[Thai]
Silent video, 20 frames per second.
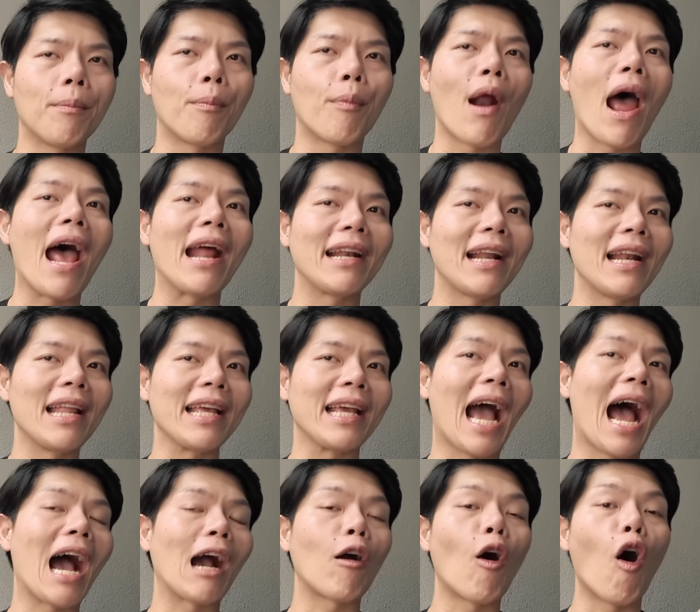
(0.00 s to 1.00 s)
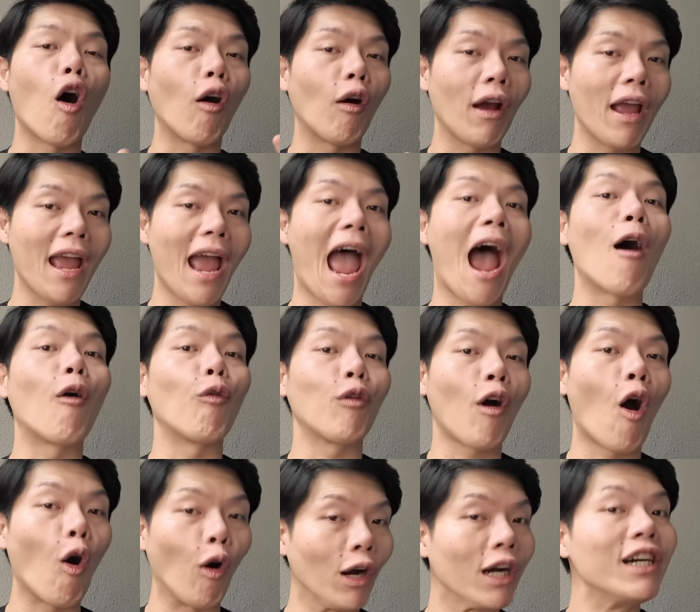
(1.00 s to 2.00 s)
แบรนด์นาฬิกาข
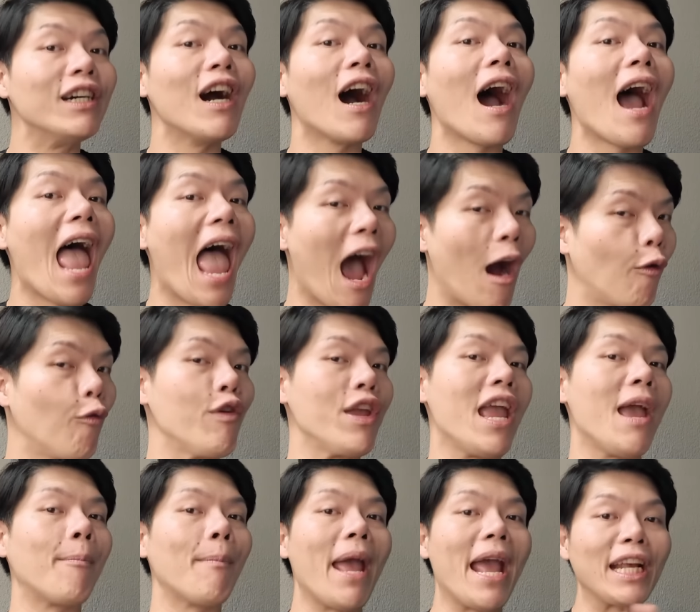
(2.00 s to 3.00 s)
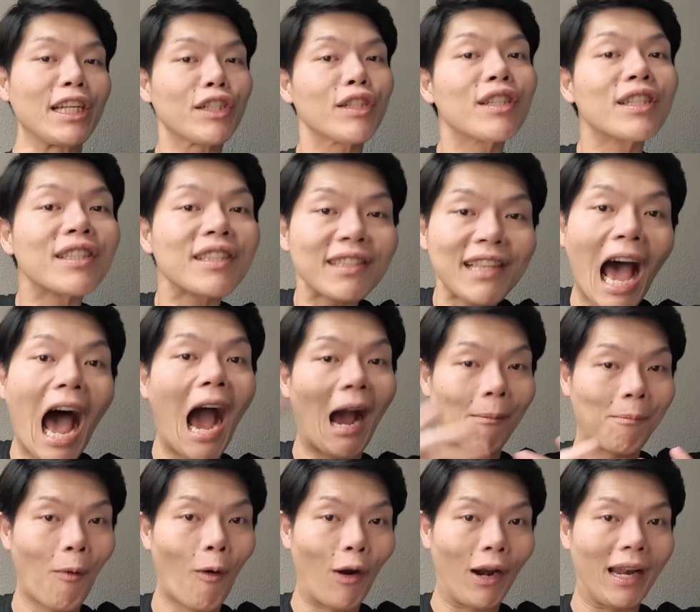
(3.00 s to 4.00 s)
องเครือ LVMH ทั้ง
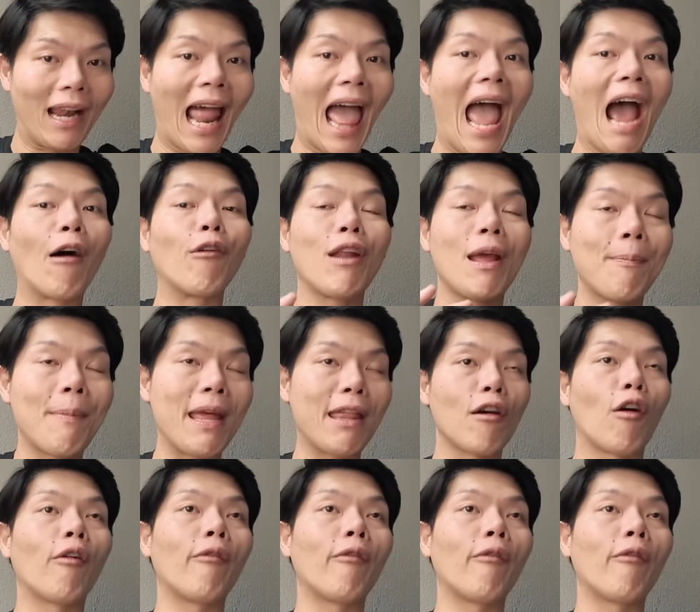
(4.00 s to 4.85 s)
หมดแล้วในปี